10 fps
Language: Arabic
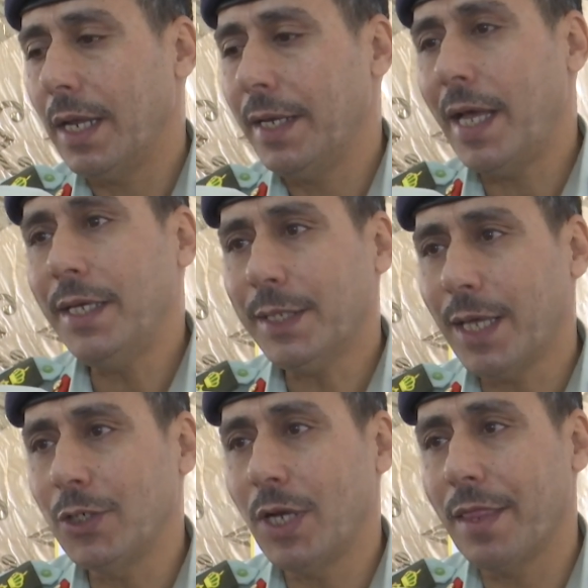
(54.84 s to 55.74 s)
لا
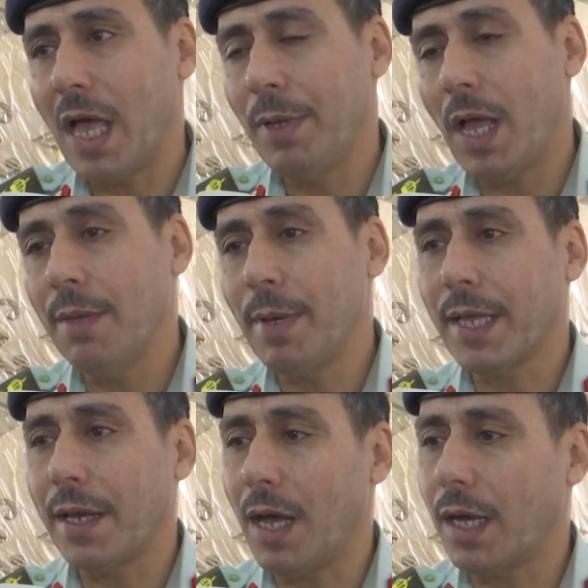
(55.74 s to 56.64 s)
يحتاج الى الذهاب الى اي
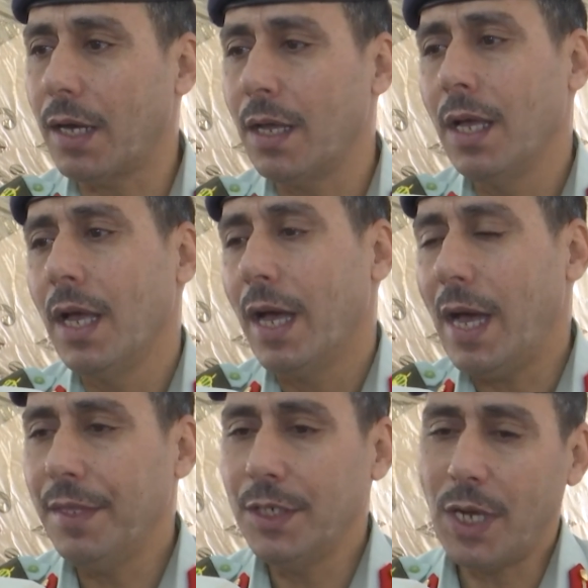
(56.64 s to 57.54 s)
مكان اخر
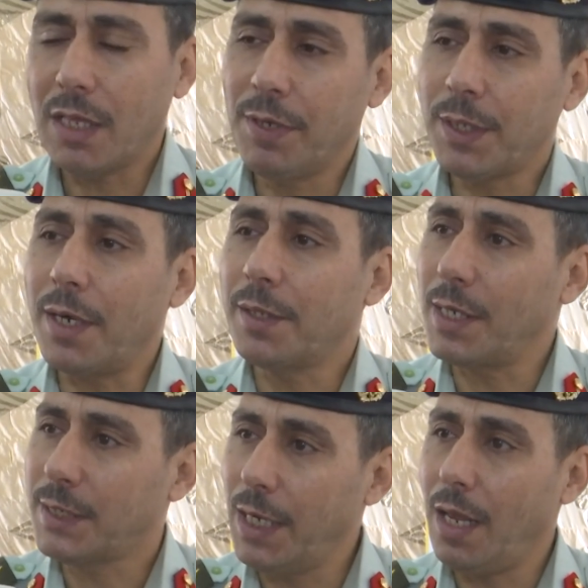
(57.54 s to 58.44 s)
هذه جاءت في إطار
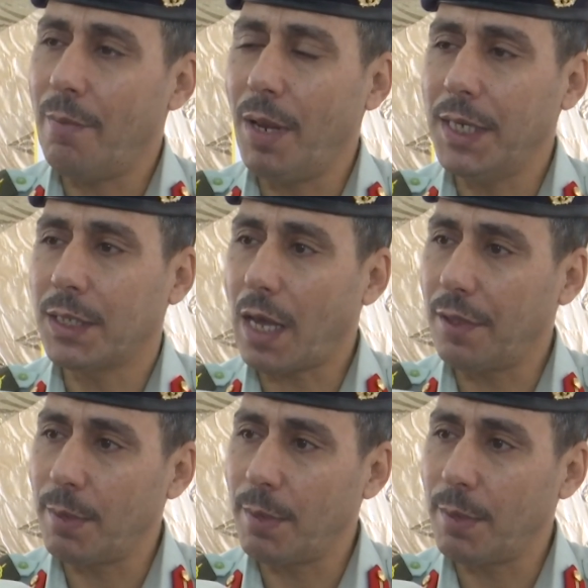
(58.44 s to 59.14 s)
تسهيل عملية أخذ